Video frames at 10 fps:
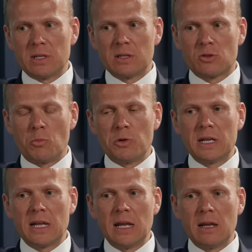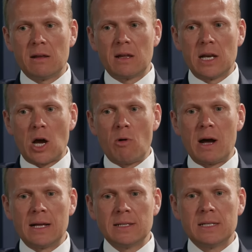sich das Kommuniqué
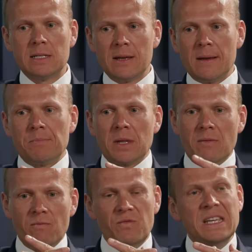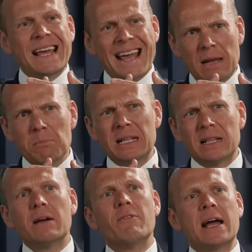genauer ansieht, wie eng
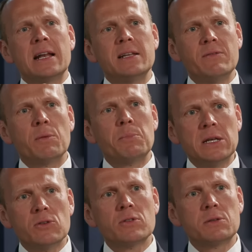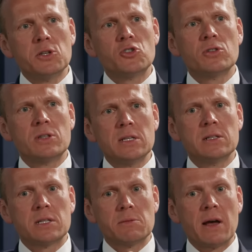mittlerweile die Verbindung zwischen
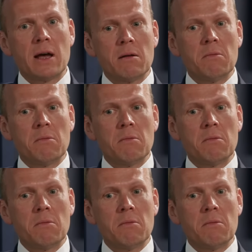diesen zwei